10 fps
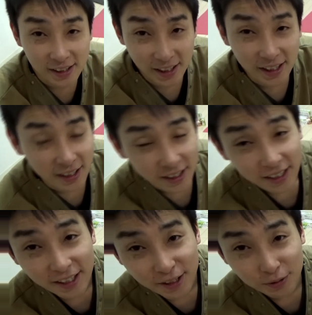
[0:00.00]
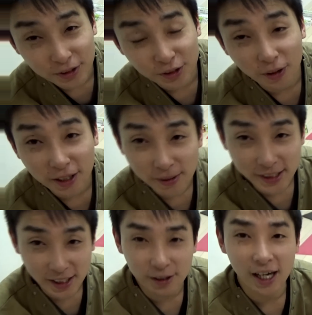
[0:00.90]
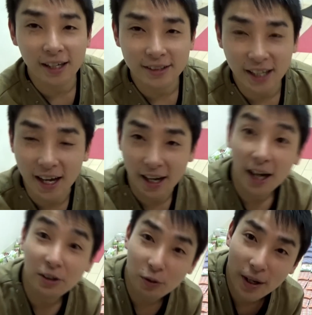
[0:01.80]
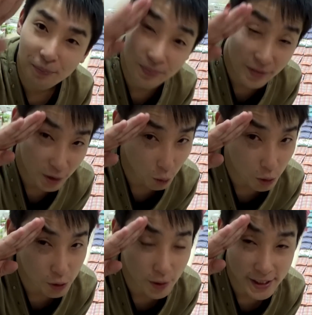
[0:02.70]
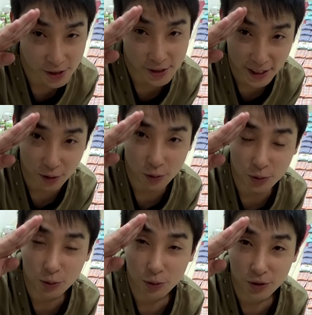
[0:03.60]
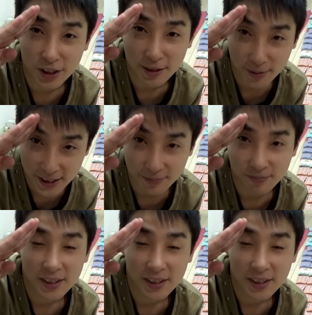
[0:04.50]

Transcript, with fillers: で、えー、封に終わりましたので、さああとは残すは抽選ということになります。